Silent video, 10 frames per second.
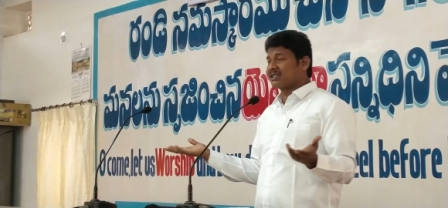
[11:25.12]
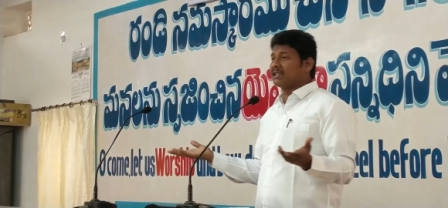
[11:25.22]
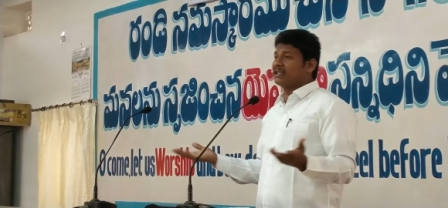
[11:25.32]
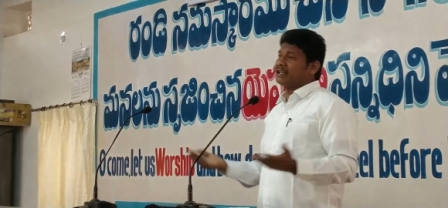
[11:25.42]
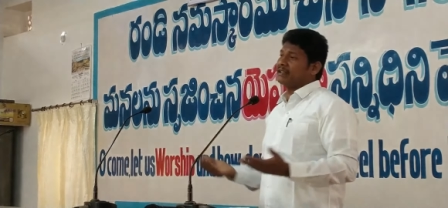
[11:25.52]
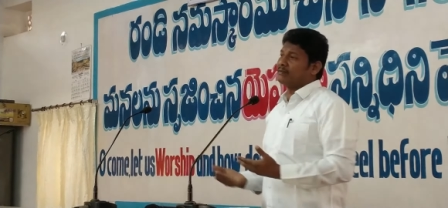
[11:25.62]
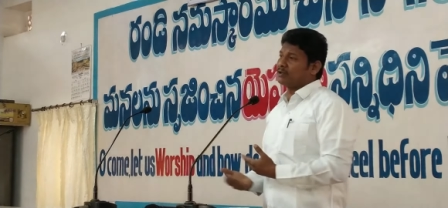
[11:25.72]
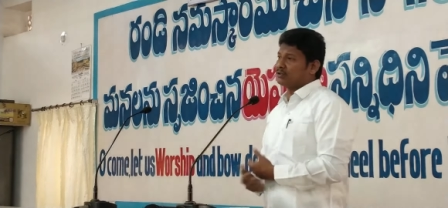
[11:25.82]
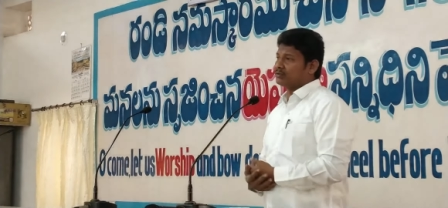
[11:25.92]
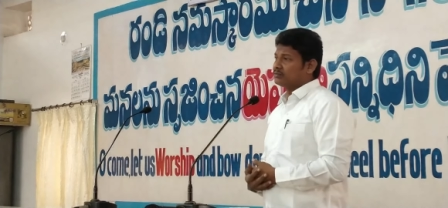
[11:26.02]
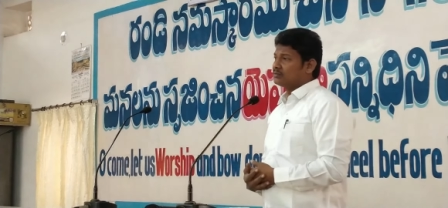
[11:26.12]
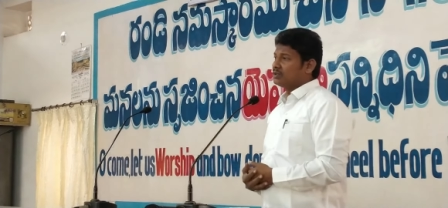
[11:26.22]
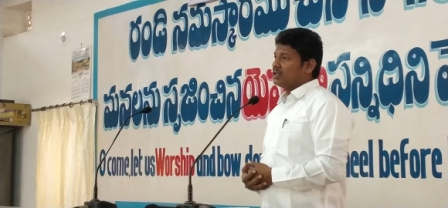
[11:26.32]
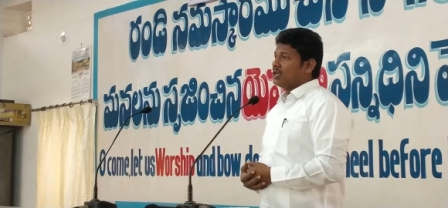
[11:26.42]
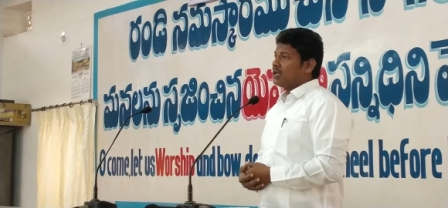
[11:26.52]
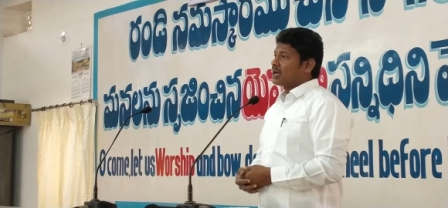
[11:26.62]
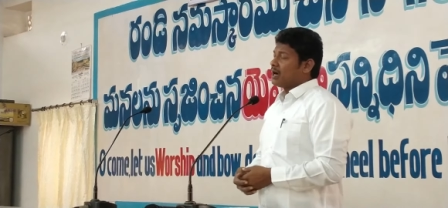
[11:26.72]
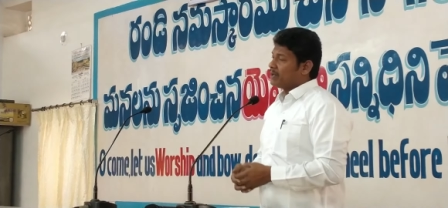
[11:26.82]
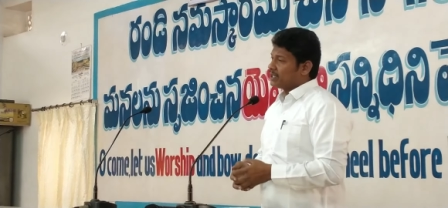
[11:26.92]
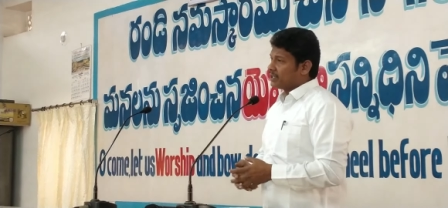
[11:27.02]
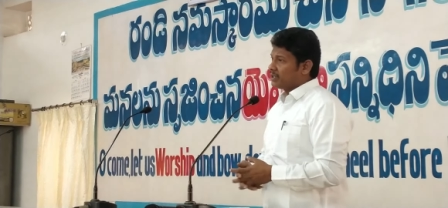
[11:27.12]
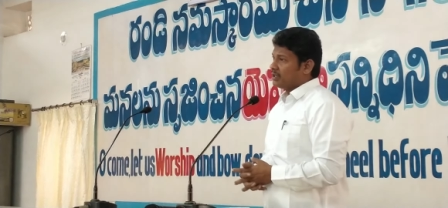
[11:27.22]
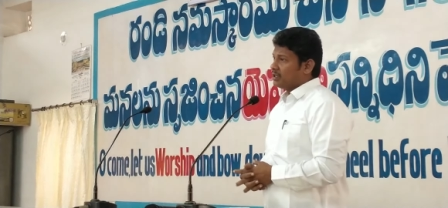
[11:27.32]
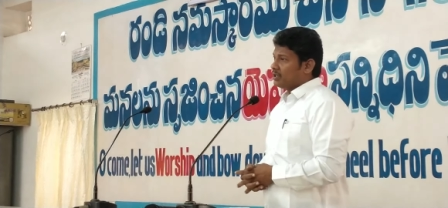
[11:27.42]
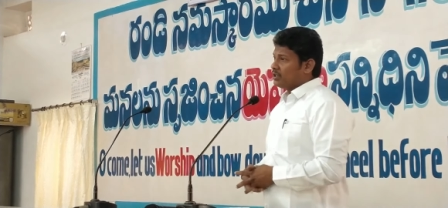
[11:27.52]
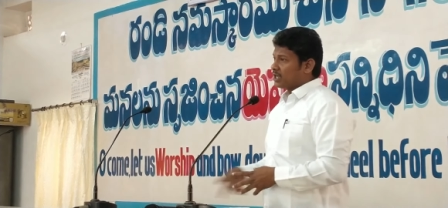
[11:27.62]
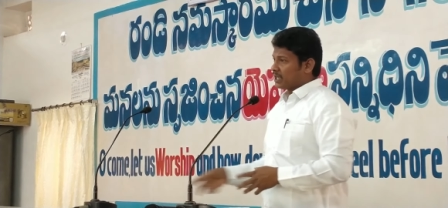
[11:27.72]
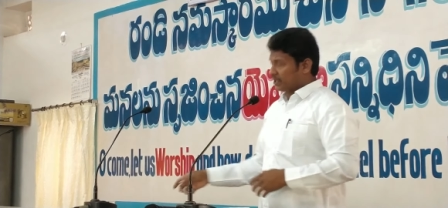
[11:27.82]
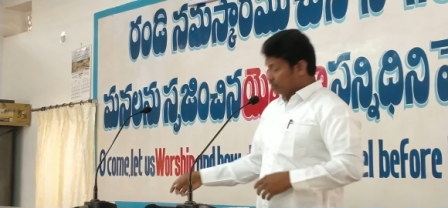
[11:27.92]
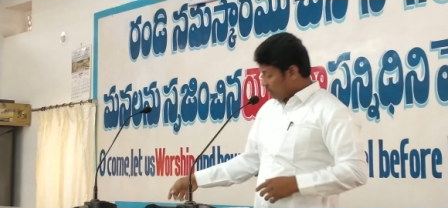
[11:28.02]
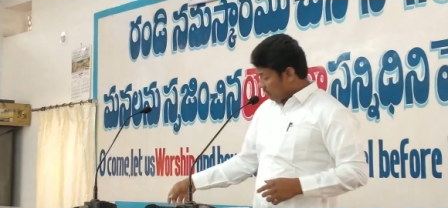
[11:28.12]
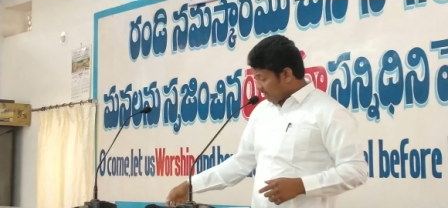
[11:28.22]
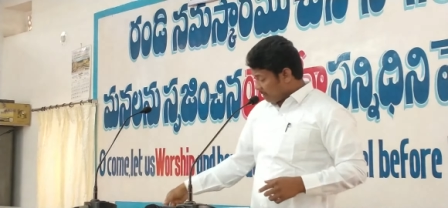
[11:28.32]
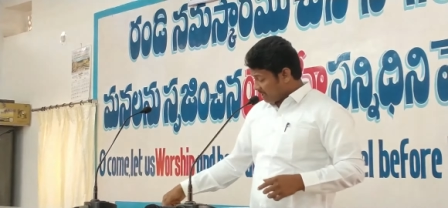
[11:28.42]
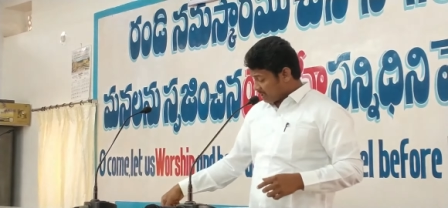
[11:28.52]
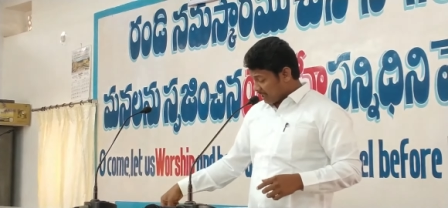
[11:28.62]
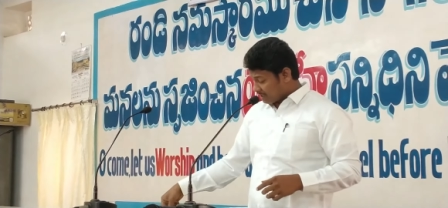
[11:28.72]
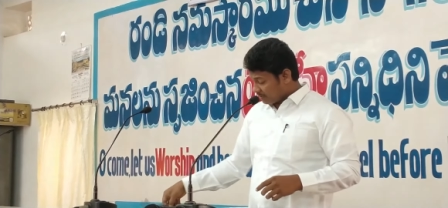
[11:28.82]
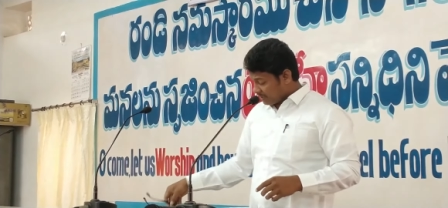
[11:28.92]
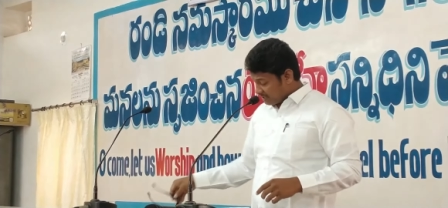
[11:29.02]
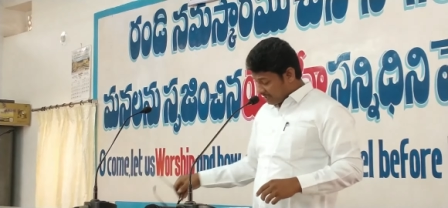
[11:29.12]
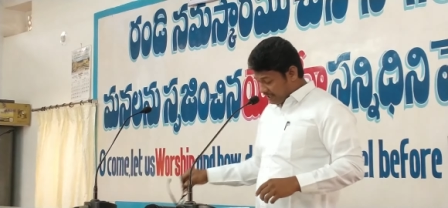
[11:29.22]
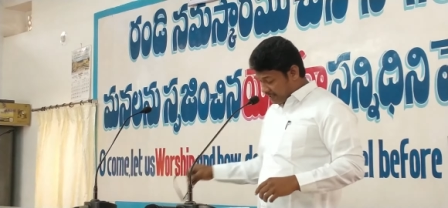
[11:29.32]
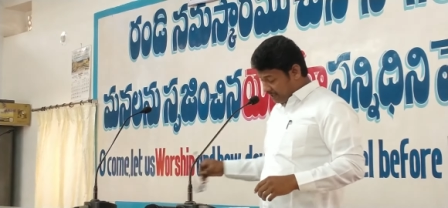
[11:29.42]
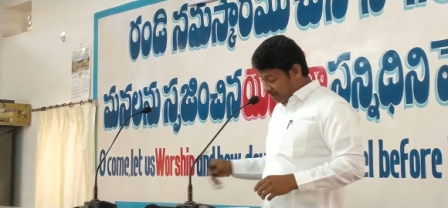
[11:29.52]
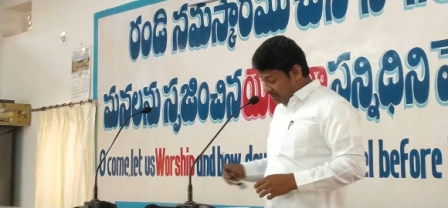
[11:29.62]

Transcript: సందేహములు కాబట్టి ఈ యొక్క గిద్యోను అనే మాటకు అర్థం ఏంటండి